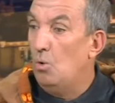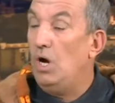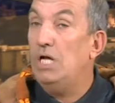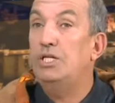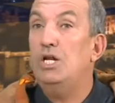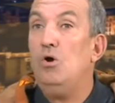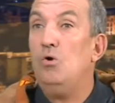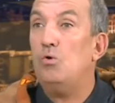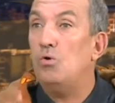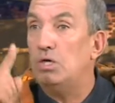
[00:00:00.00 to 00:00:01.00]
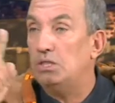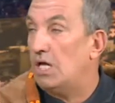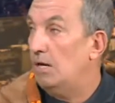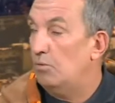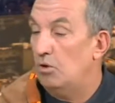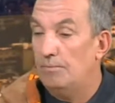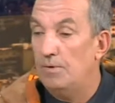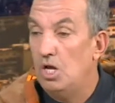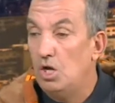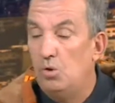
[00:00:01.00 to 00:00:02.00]
وعندنا حقوق نطالبوهم
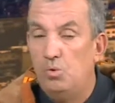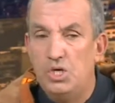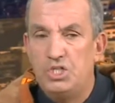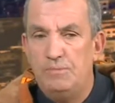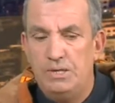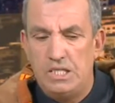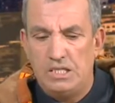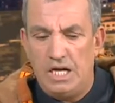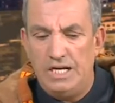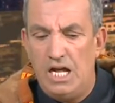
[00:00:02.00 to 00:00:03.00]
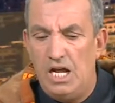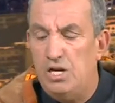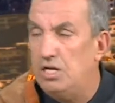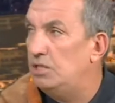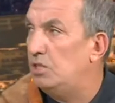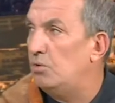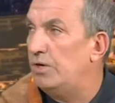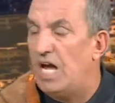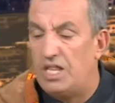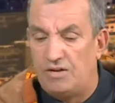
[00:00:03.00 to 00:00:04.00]
الواجبات نتاعنا ان نديروا
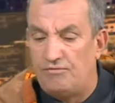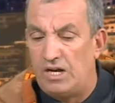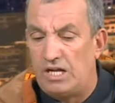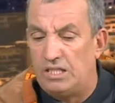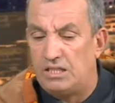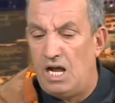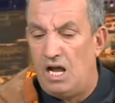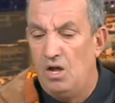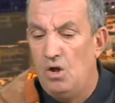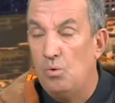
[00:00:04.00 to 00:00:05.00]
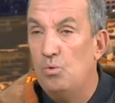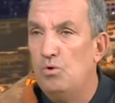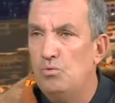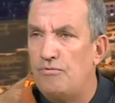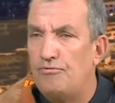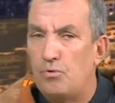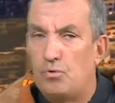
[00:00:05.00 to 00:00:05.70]
نهضه في القطاع ونوفروا نعم.